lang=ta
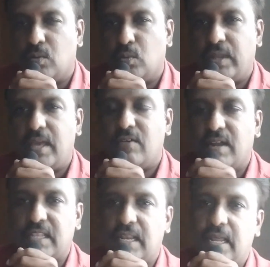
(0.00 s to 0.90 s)
ஒரே
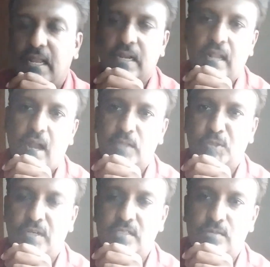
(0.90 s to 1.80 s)
வாரத்தில் நாலு
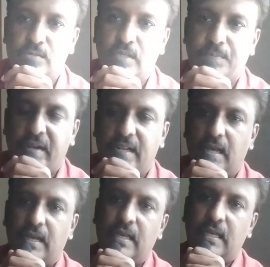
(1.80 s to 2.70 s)
ஸ்டூடெண்ட்ஸு சூசைட்
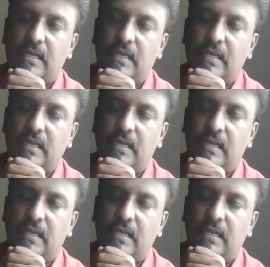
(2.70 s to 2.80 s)
பண்ணியிருக்காங்க